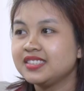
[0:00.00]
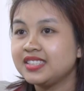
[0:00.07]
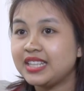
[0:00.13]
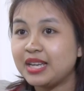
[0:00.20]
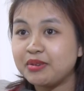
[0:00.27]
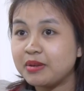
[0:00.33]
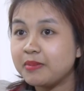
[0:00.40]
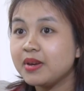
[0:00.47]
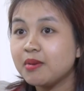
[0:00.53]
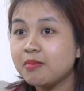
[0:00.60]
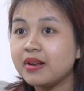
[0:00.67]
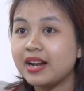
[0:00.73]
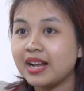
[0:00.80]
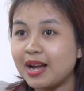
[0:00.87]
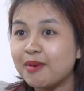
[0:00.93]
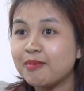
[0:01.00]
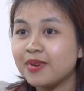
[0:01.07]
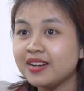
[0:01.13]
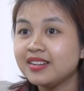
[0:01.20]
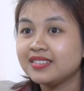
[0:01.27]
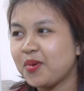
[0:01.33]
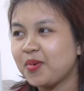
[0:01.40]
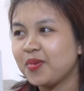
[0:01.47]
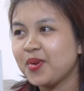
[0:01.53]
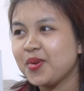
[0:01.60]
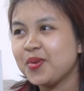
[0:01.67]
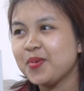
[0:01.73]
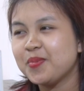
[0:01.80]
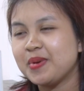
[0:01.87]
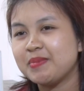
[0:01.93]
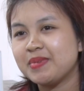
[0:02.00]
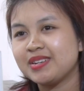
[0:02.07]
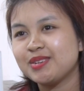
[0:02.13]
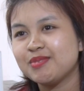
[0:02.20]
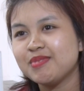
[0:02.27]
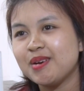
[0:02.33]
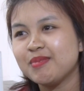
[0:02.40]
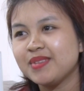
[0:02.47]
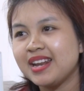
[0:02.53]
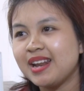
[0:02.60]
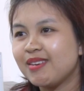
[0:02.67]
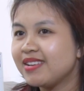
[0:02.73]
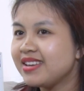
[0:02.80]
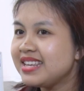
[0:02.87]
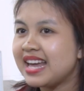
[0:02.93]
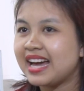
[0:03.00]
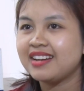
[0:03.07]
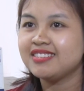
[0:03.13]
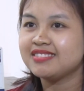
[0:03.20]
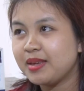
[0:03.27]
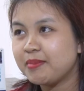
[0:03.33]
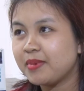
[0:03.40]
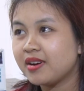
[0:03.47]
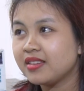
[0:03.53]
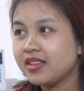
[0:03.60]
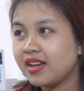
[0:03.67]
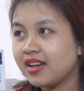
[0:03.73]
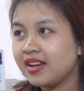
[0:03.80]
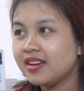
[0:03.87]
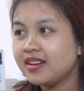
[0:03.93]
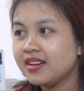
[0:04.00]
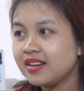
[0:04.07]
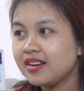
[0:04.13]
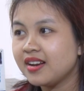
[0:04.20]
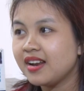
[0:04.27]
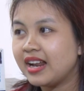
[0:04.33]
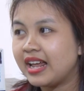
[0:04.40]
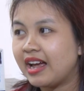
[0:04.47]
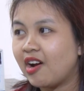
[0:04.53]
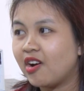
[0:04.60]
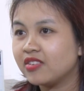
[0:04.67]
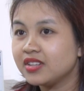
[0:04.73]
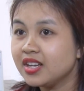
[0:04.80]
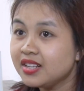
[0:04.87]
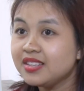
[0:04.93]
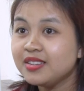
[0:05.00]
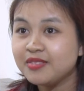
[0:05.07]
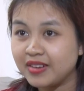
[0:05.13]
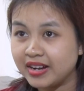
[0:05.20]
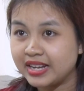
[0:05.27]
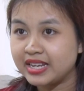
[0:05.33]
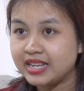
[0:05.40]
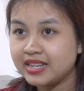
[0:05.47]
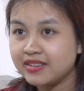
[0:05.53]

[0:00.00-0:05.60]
thì theo chị biết cũng là đàn ông đó nói chung là mình cũng không thể nào lý giải được nhưng mà có thể đó là họ thích như vậy